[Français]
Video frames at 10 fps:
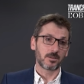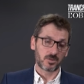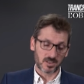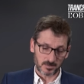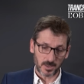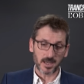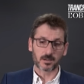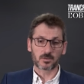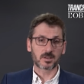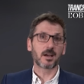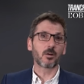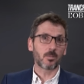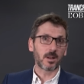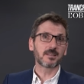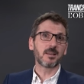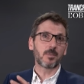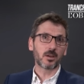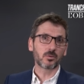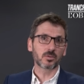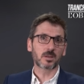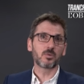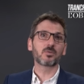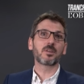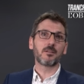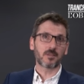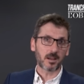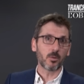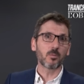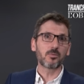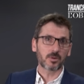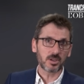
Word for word: j'espère, que ce sera remplacé par une contribution des vraiment plus